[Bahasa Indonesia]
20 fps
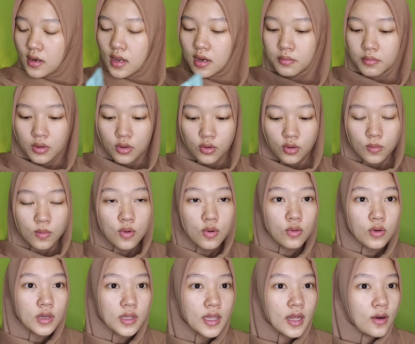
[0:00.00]
dan
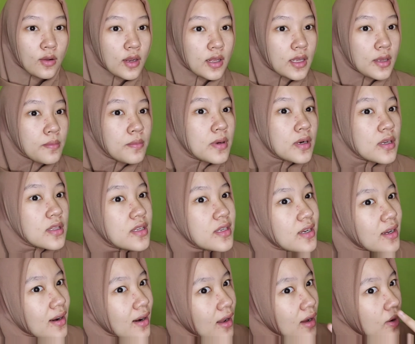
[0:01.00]
berhubung kulit aku lagi
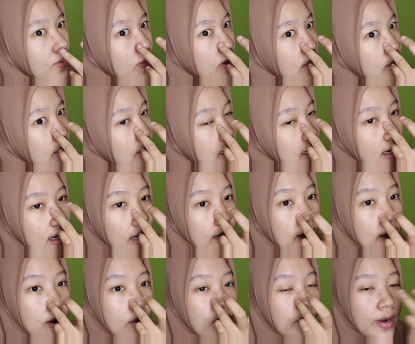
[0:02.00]
berjerawat dan
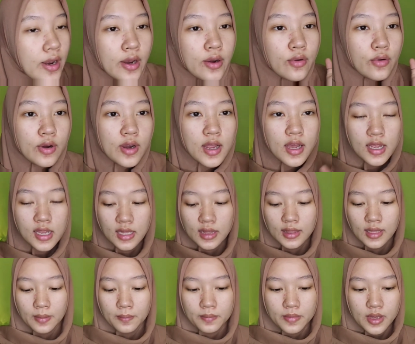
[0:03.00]
ada noda-noda
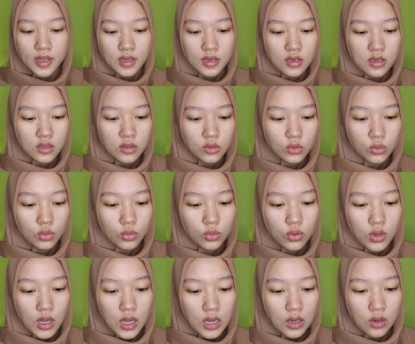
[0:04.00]
hitamnya gitu